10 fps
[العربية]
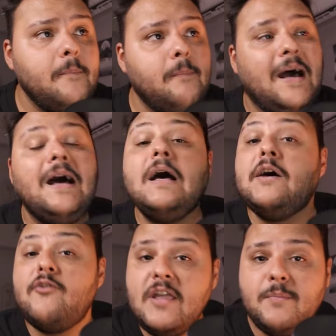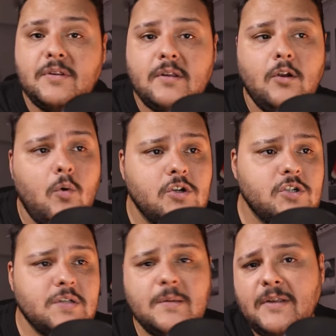مع ريموند اللي هو
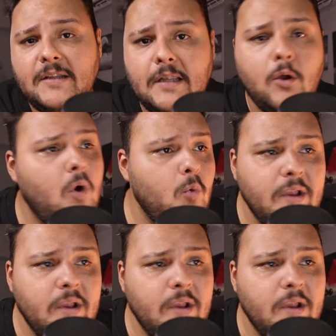الشخصيه بتاعتنا اللي هو